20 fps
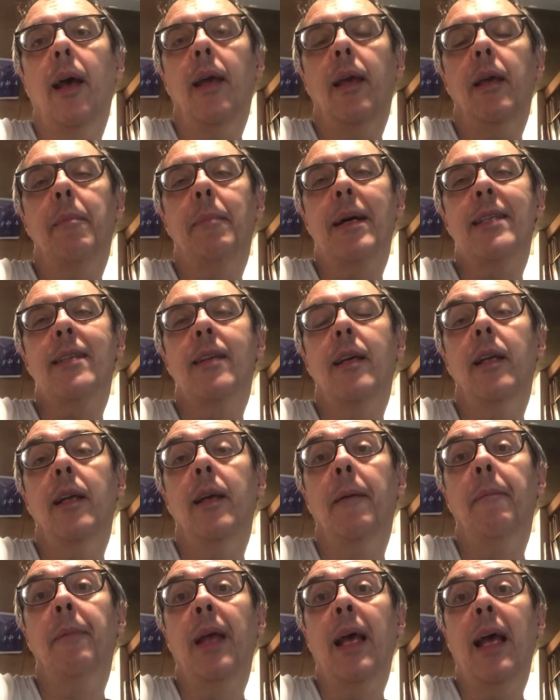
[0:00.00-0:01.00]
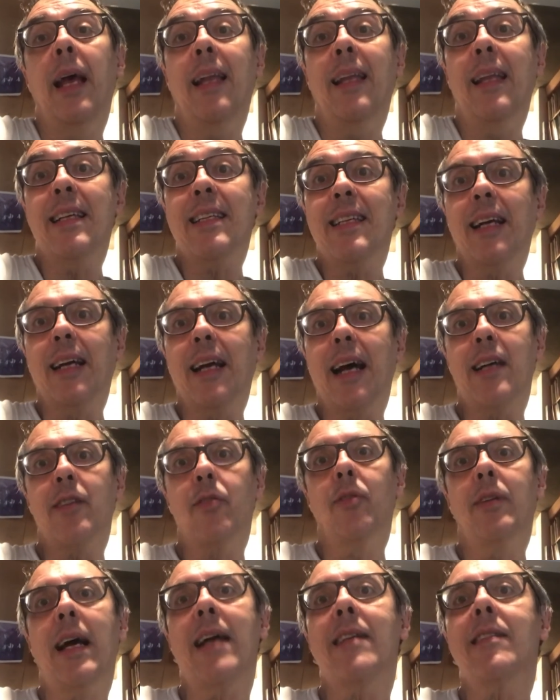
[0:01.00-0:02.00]
em parceria. Nesse
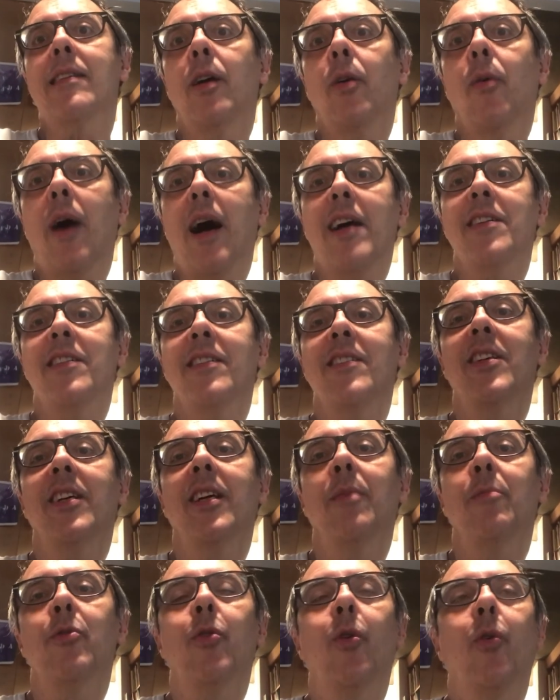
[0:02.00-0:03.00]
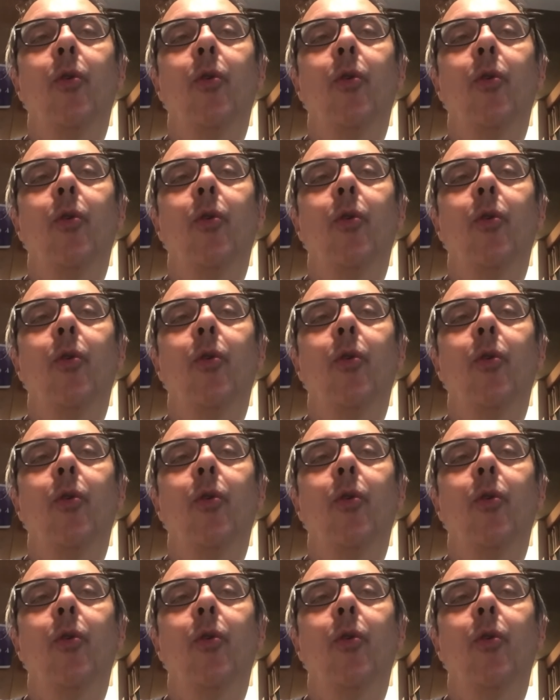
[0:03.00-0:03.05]
caso das linguagens, digamos,